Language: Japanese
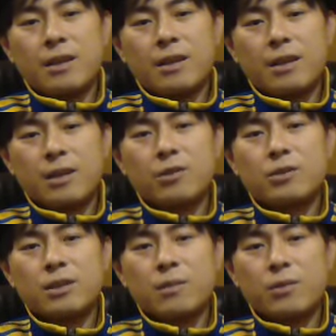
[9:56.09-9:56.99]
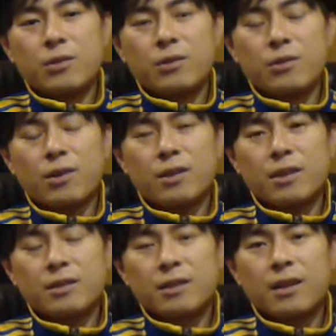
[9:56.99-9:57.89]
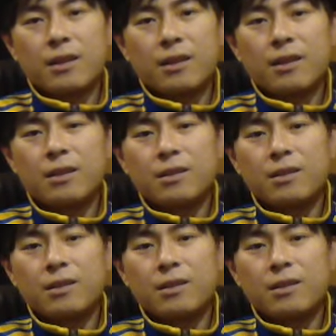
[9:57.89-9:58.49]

たとしても良かったんじゃないかなって